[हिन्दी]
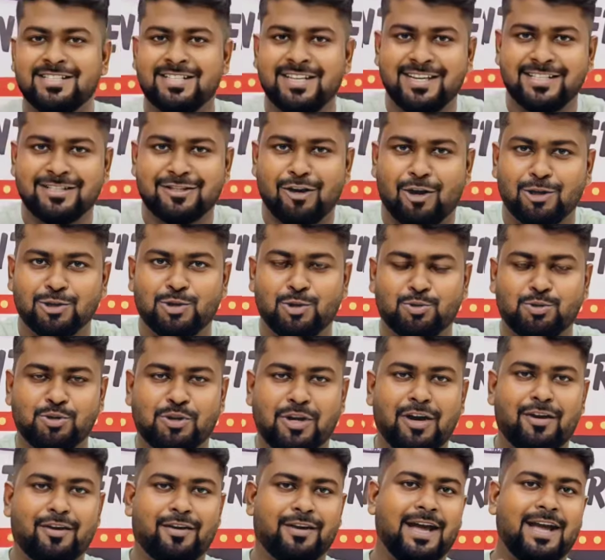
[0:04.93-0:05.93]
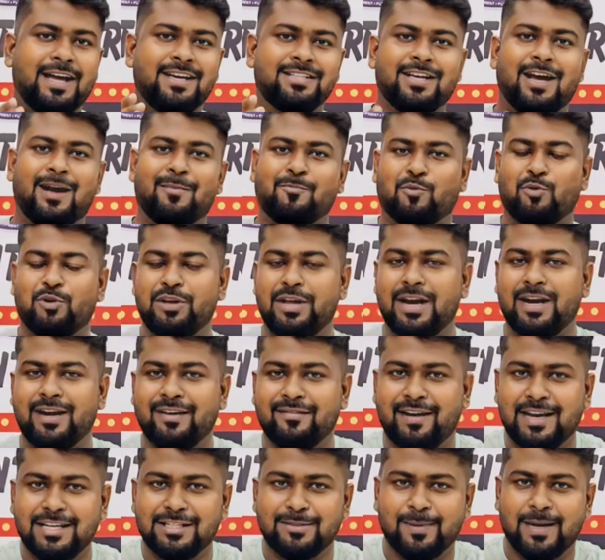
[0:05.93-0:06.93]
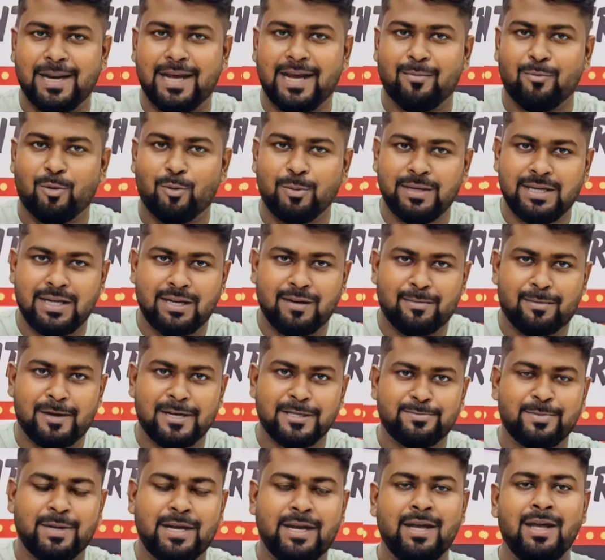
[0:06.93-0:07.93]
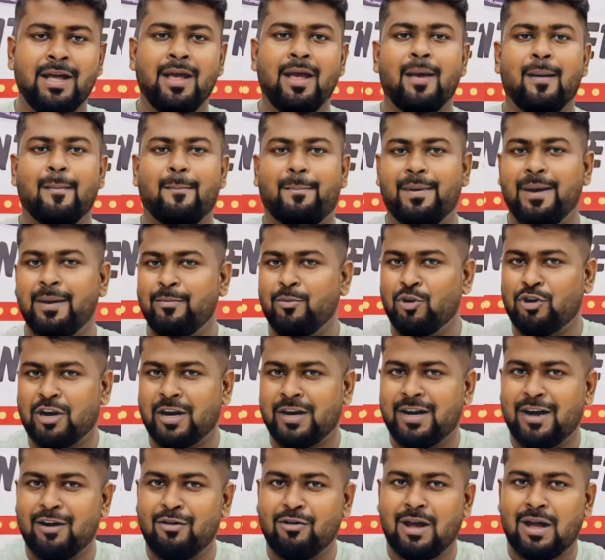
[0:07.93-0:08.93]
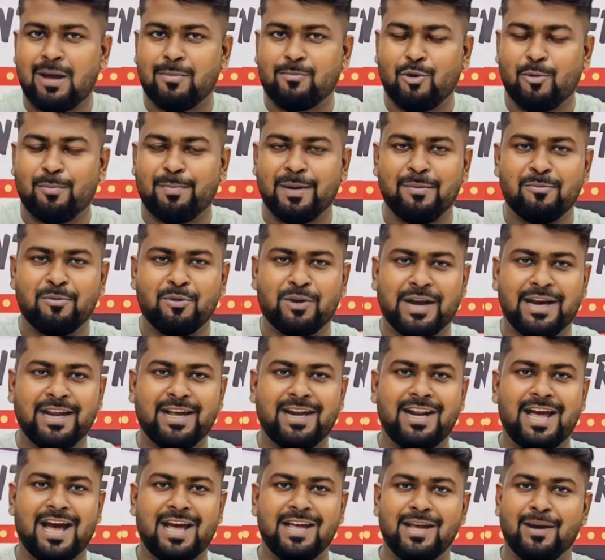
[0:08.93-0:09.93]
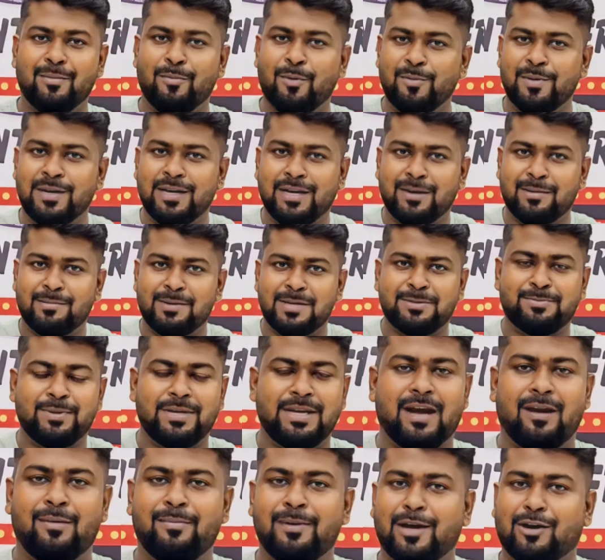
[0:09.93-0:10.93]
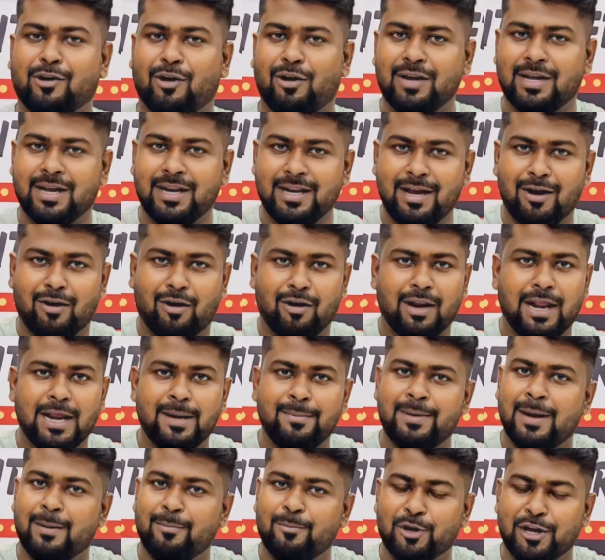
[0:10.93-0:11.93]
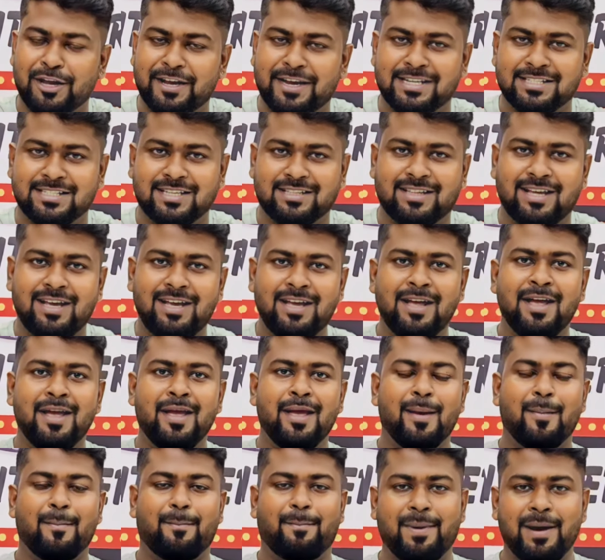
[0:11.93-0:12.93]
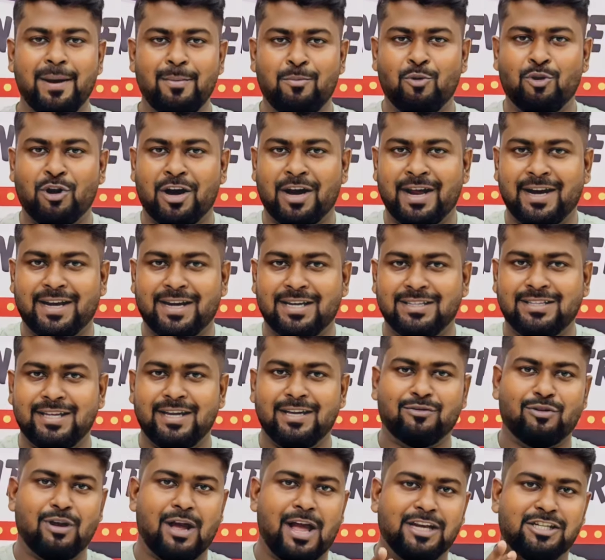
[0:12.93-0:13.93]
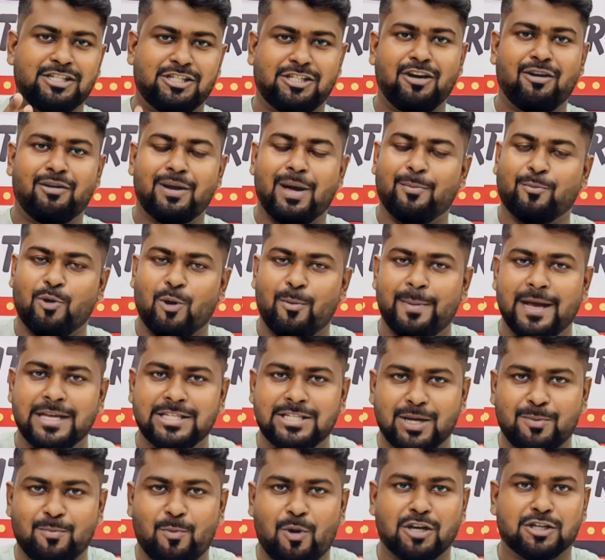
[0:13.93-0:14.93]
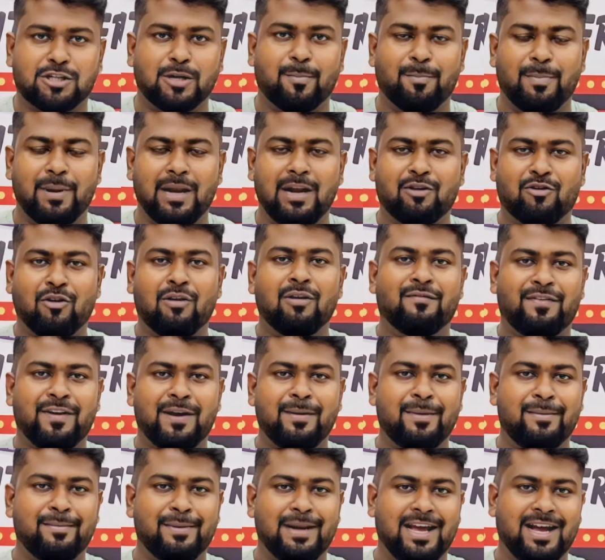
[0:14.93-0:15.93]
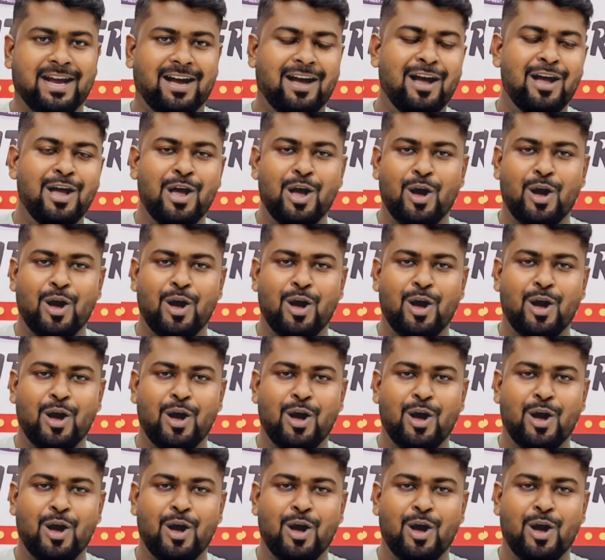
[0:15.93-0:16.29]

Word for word: सीरीज लॉन्च हो चुका है और गाइज आपको ये डिवाइस मिलेगा मोविंट एंटरप्राइज में प्री बुक करना होगा आपको प्री बुक करने के लिए आइए मोविंट एंटरप्राइज में या हमें कॉल करिए ऑनलाइन भी आप बुकिंग कर सकते हैं प्री बुक अगर करते हैं तो एश्योर्ड आपको मैजिक बॉक्स बिल्कुल फ्री में मिलेगा